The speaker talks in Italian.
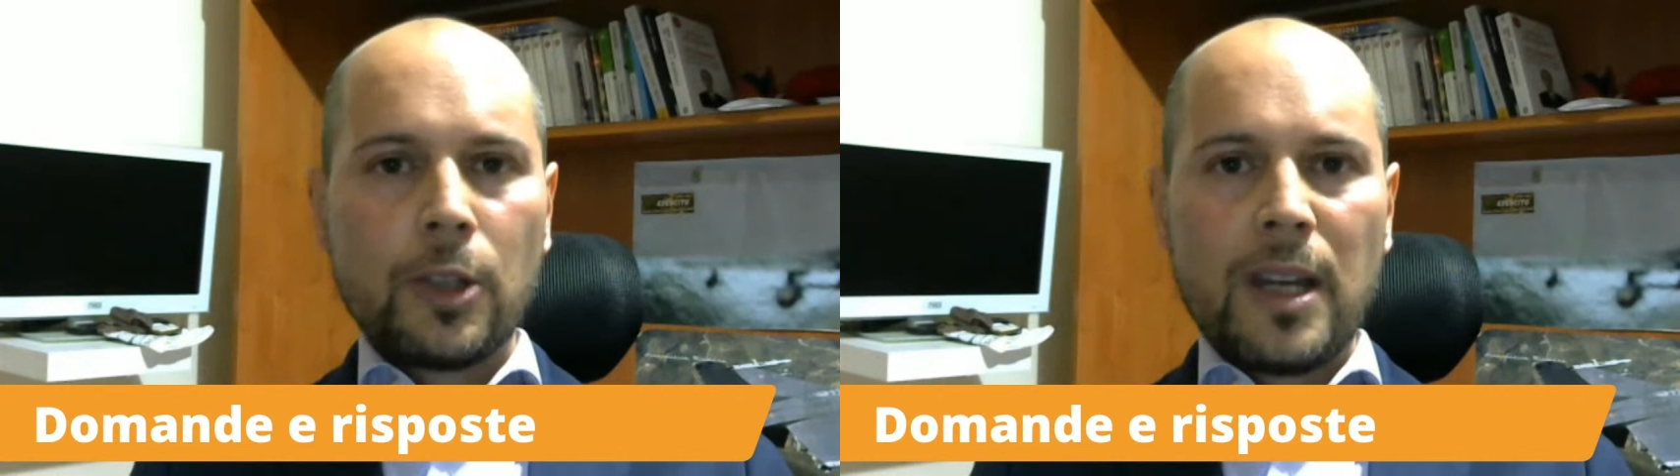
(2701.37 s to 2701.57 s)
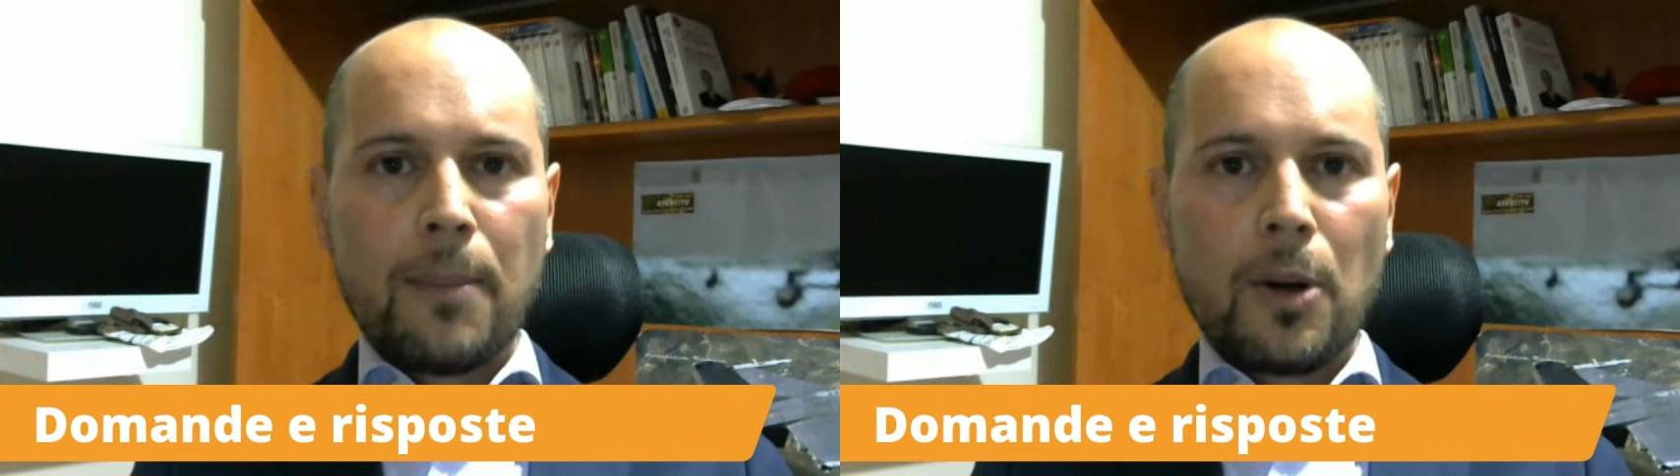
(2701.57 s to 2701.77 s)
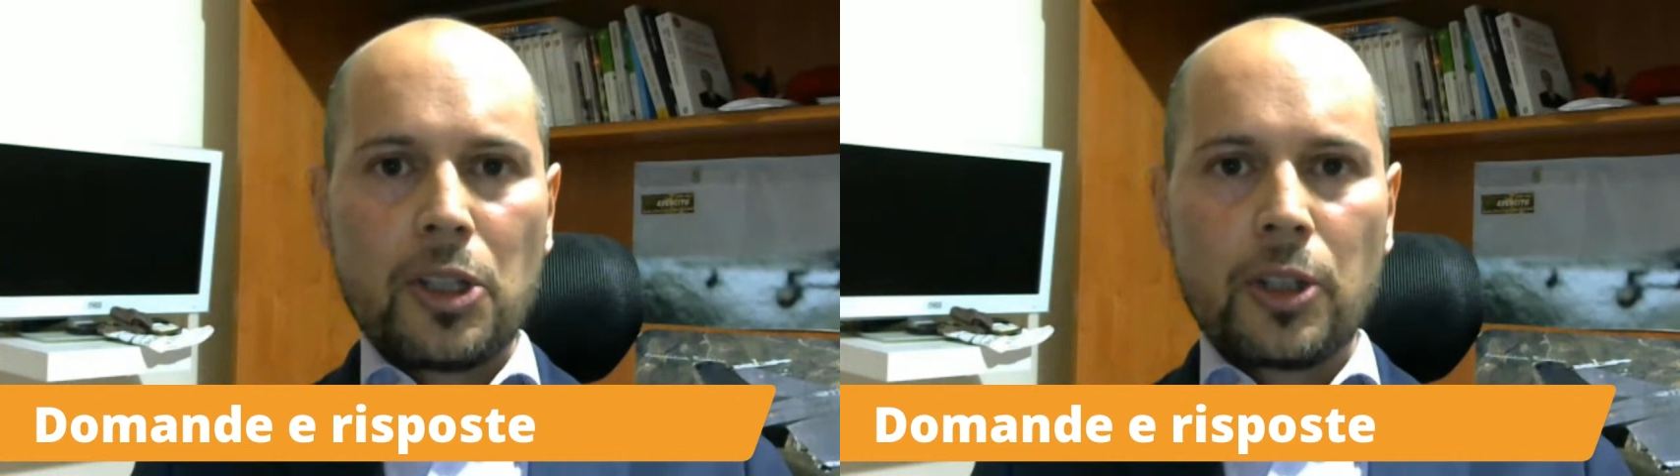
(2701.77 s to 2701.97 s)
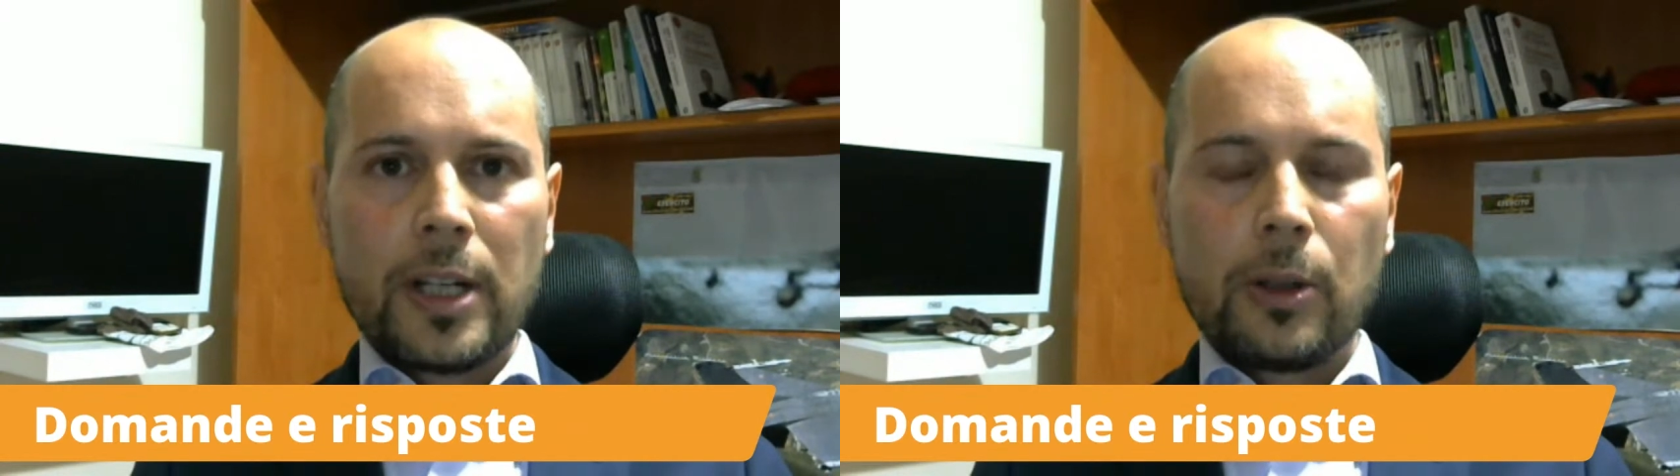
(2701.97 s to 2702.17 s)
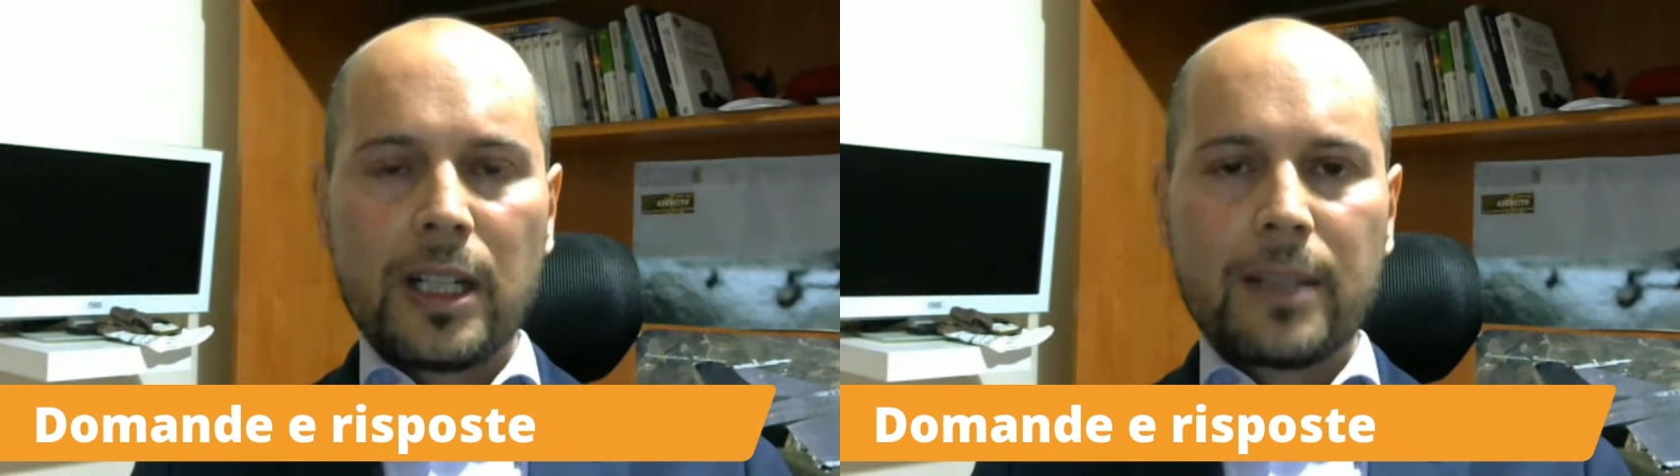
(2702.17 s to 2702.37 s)
dove posto
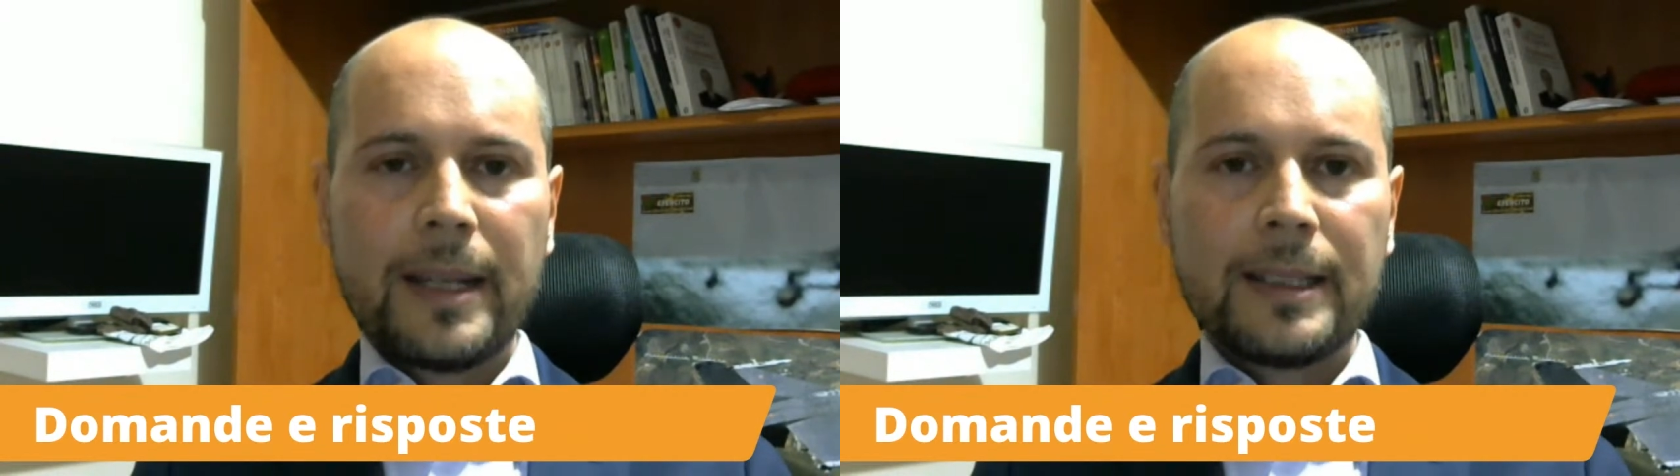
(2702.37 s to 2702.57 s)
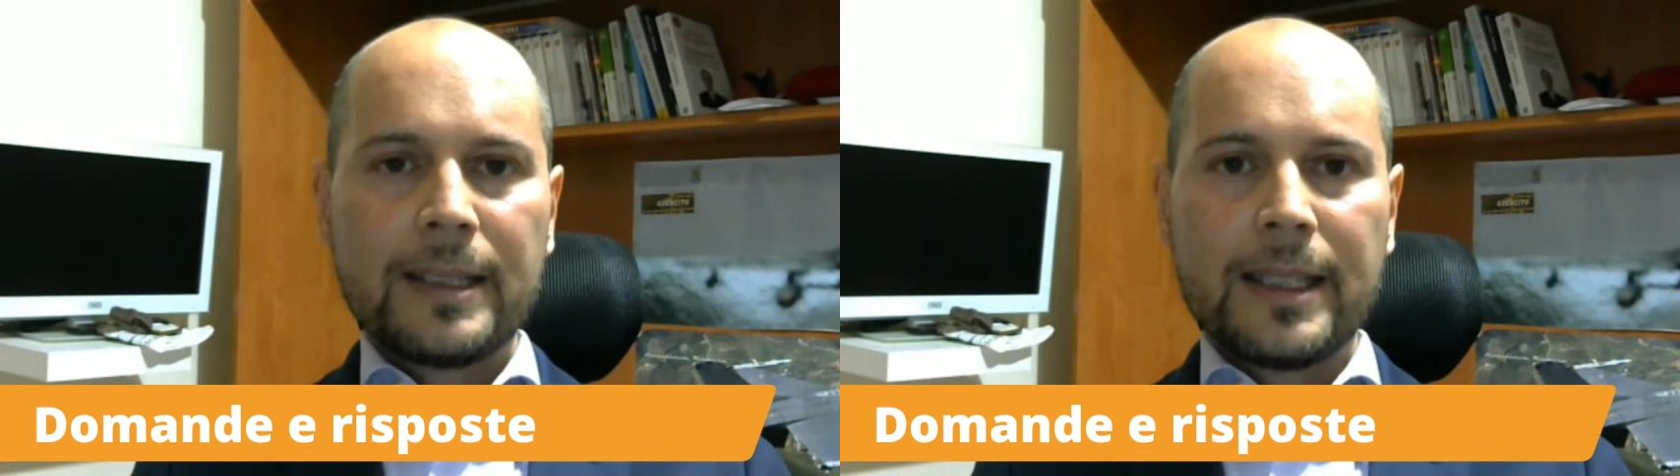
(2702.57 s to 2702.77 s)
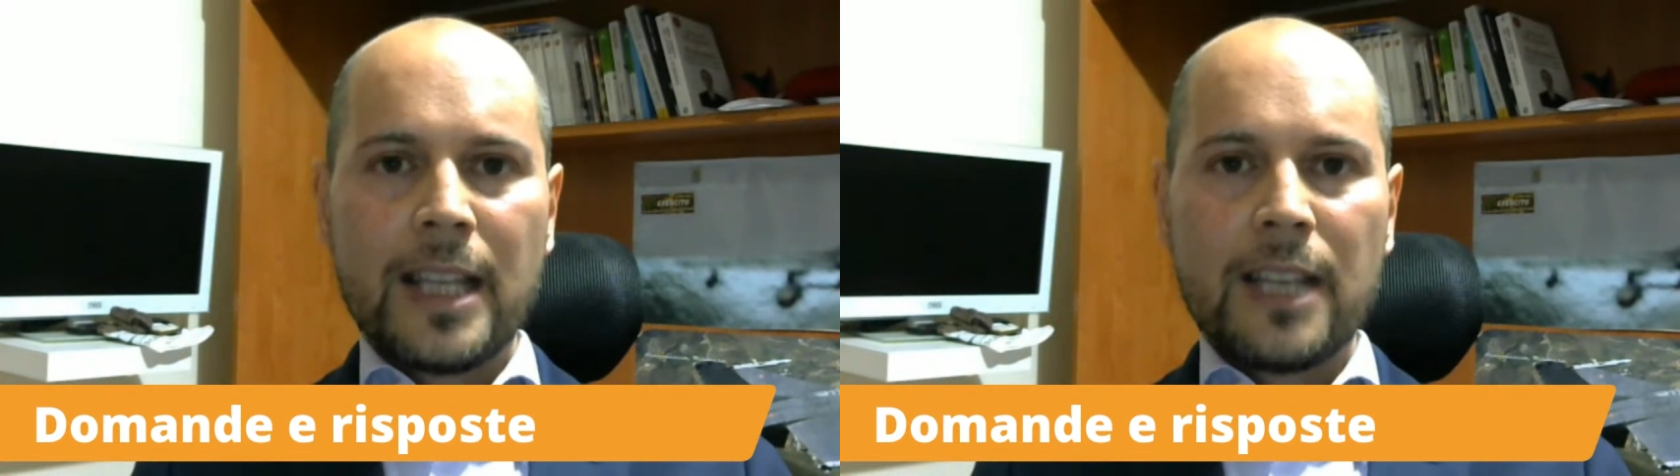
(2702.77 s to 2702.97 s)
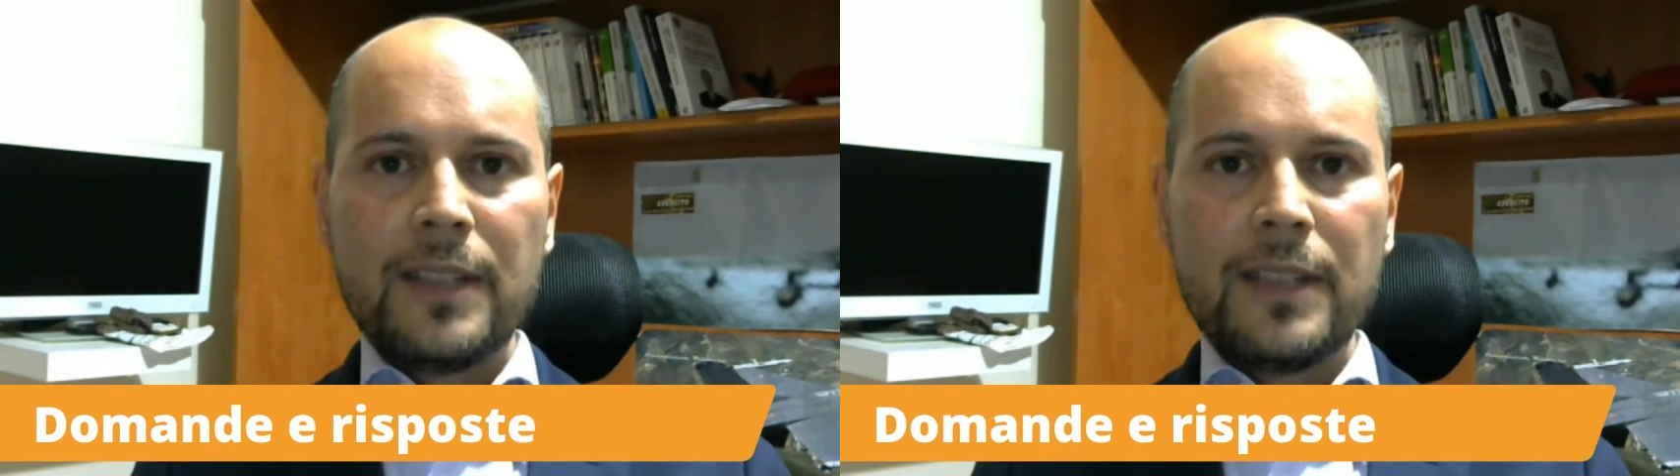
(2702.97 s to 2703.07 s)
regolarmente dei